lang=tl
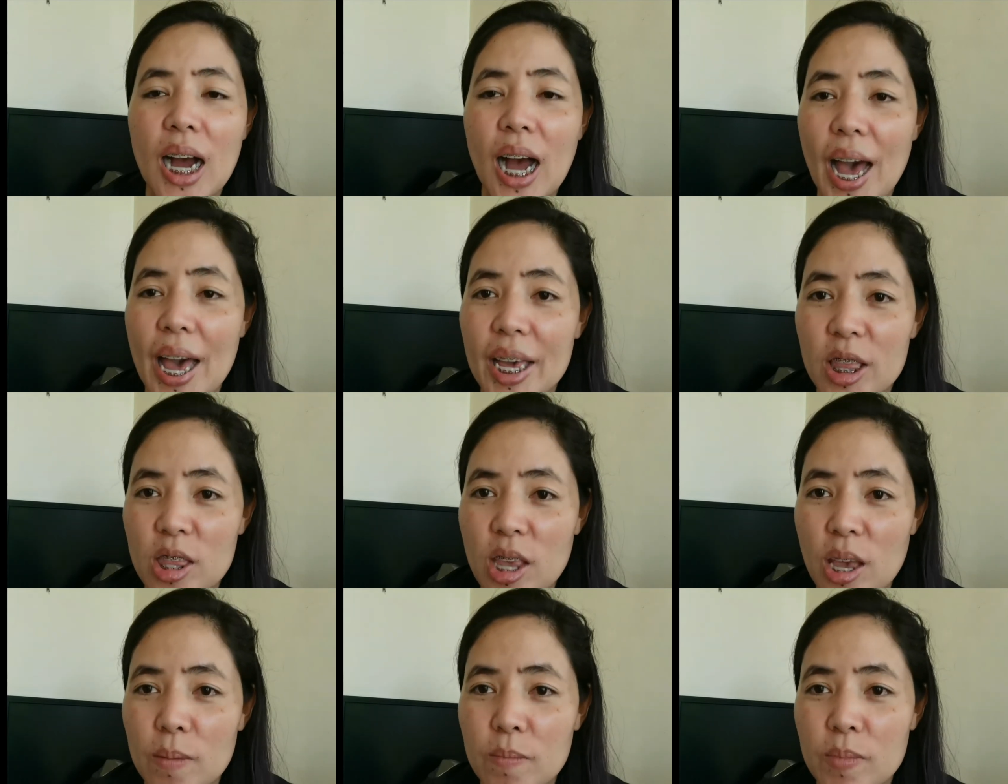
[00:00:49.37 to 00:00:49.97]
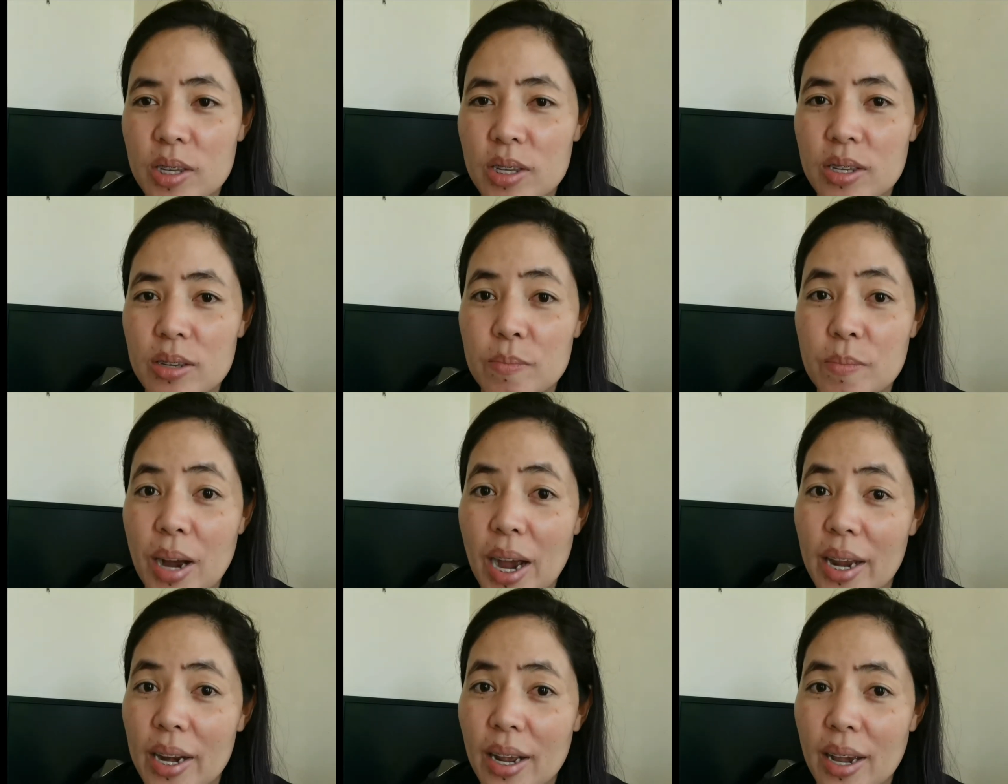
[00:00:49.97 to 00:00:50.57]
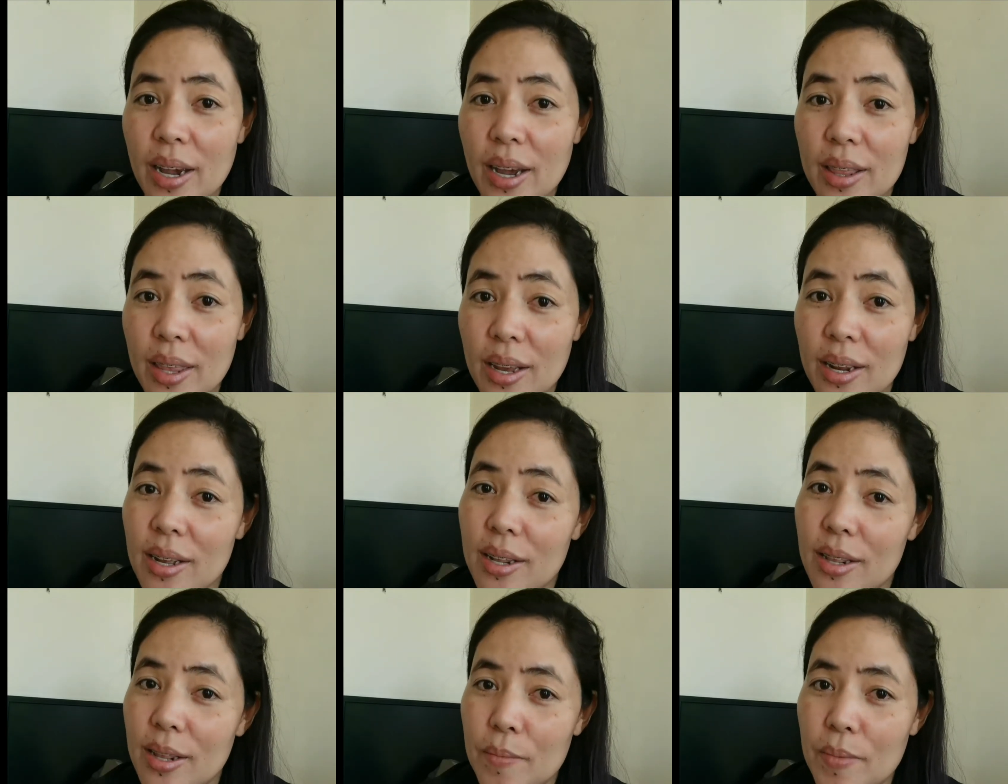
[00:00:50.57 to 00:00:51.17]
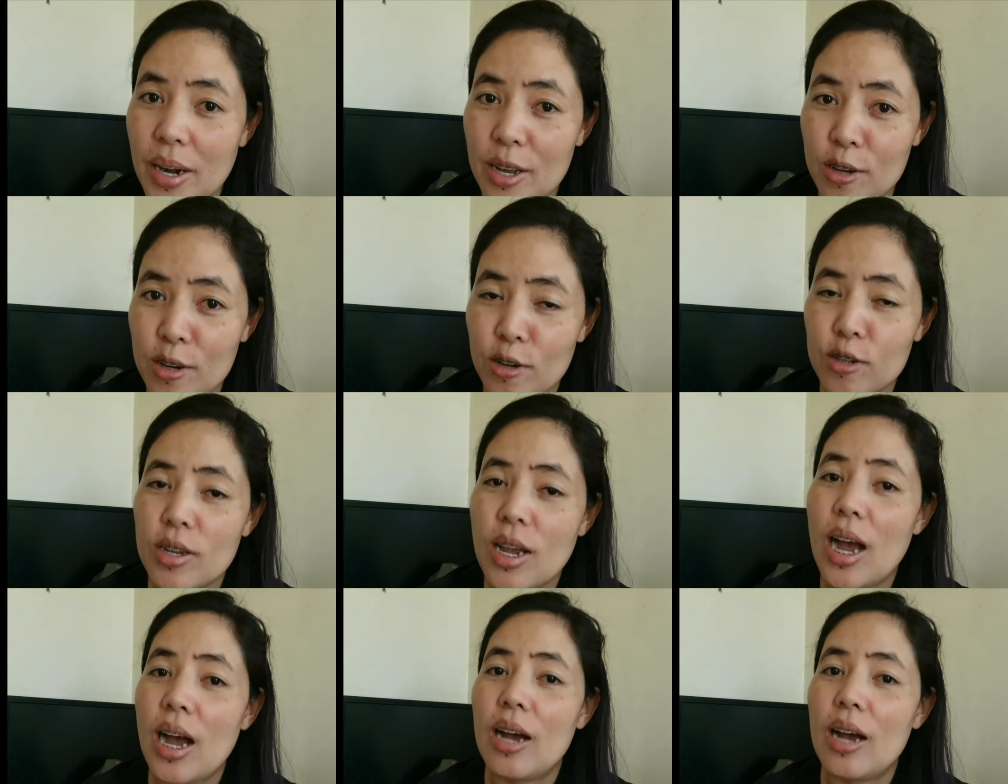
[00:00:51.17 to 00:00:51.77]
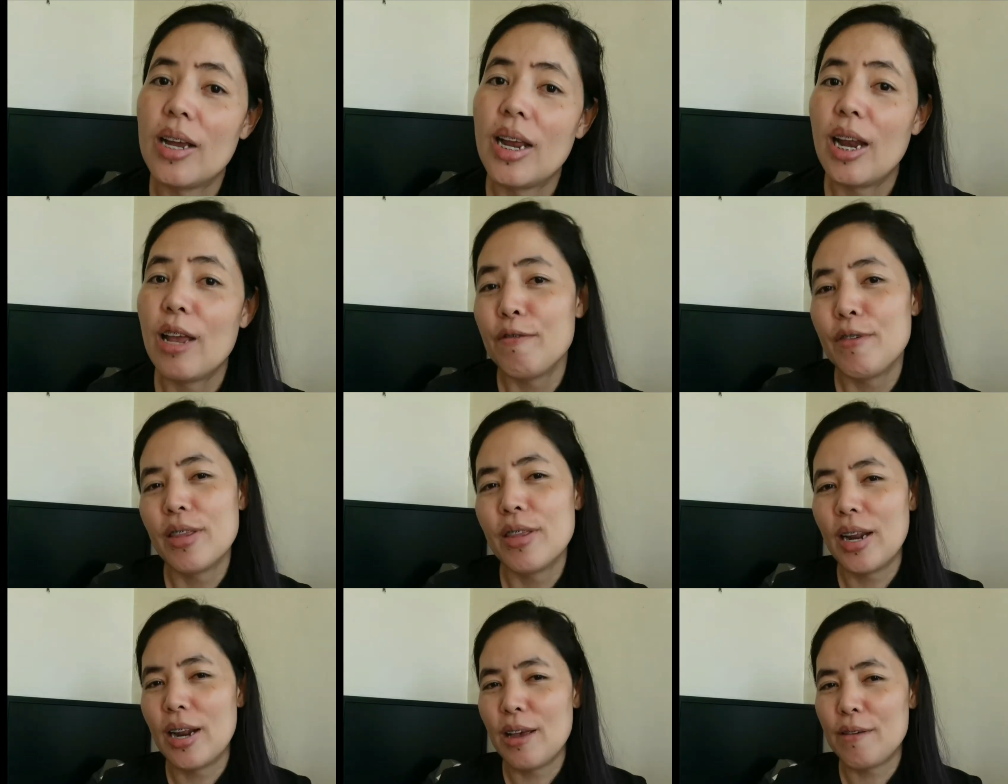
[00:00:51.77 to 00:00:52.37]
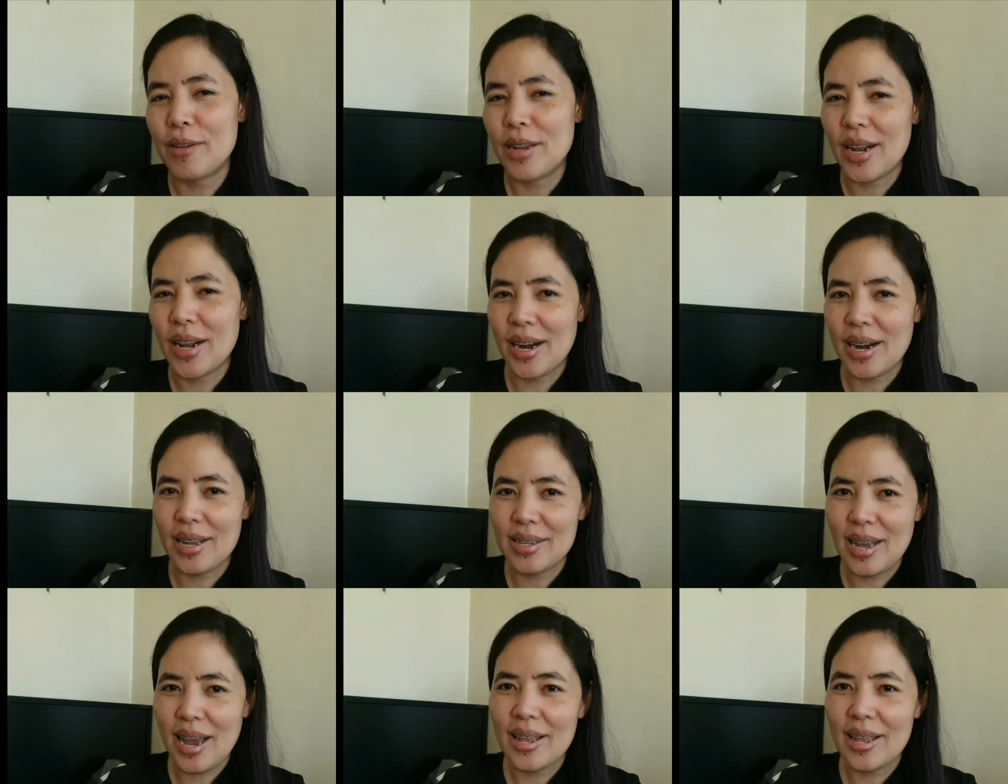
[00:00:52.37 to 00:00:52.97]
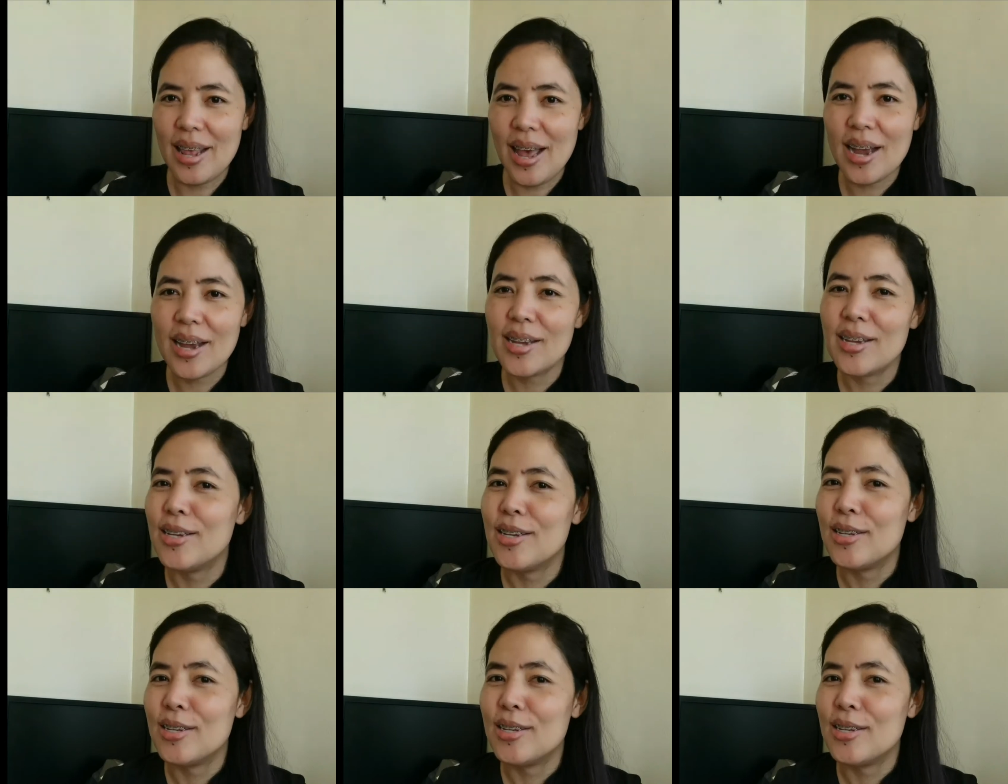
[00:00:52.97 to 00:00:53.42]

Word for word: items, mga anik-anik na nabili ko sa 11.11 ng Lazada.